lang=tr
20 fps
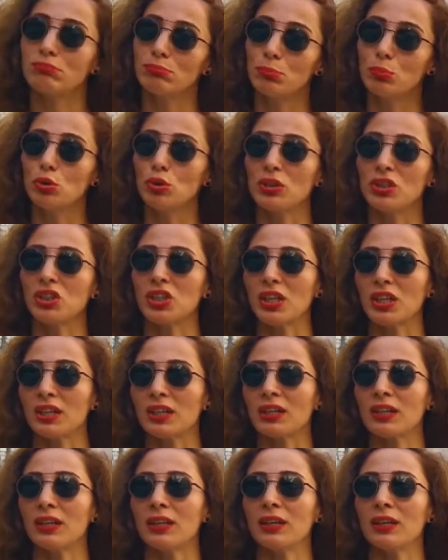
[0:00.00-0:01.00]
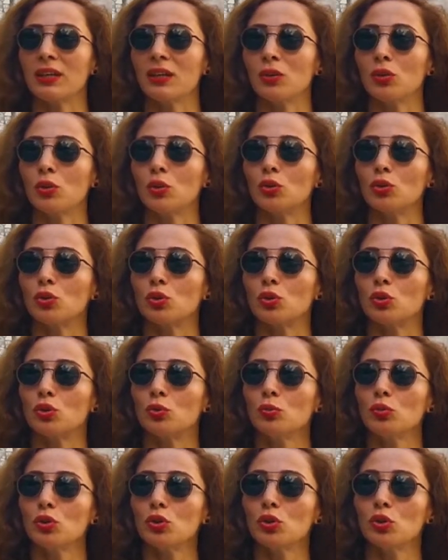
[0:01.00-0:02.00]
müze şekline e,
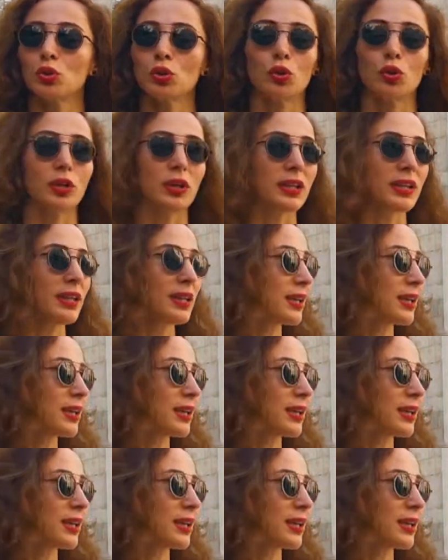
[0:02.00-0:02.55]
dönüştürülmüş orayı